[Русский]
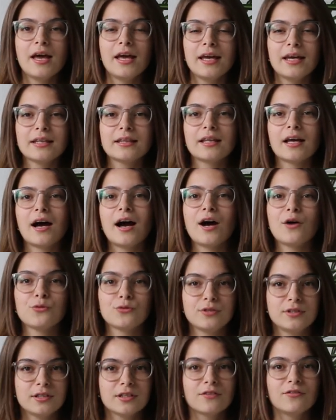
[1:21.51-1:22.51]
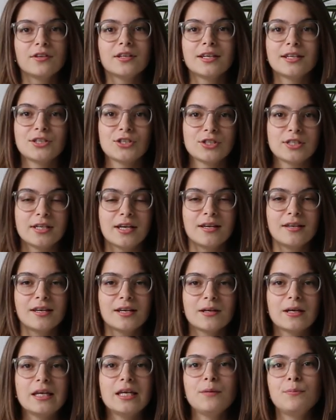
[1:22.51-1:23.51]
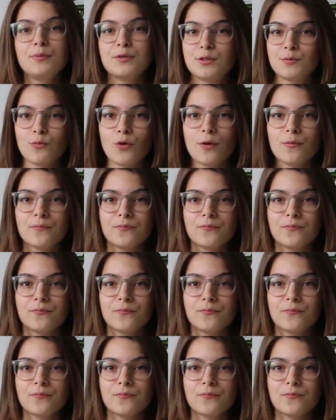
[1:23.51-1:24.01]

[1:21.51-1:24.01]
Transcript: Это аудирование, чтение и письмо.